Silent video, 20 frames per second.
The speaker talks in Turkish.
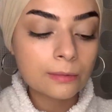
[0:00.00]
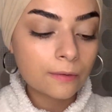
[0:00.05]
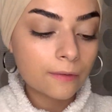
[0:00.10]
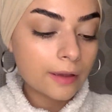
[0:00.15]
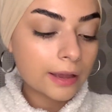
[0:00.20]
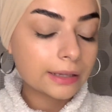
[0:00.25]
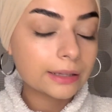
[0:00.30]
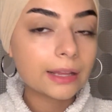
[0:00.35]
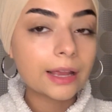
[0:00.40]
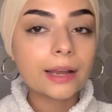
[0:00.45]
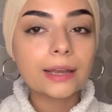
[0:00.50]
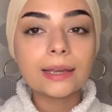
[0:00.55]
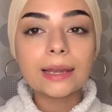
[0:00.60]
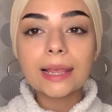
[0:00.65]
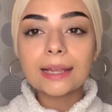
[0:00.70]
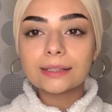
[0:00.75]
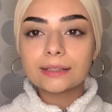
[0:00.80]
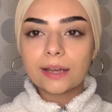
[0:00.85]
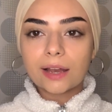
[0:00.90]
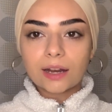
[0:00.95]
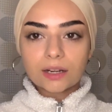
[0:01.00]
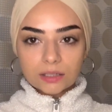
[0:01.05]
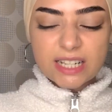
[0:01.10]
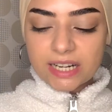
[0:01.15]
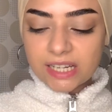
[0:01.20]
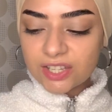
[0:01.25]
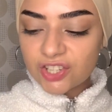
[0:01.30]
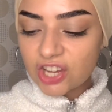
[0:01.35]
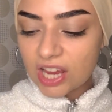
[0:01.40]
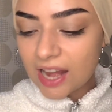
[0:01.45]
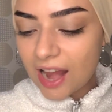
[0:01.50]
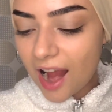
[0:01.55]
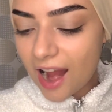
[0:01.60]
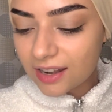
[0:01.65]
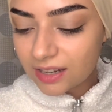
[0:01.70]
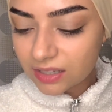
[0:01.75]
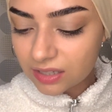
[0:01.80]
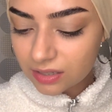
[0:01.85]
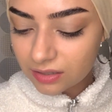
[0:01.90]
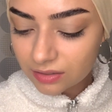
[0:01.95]
efendiler, ladyler,
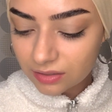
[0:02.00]
kraliçeler,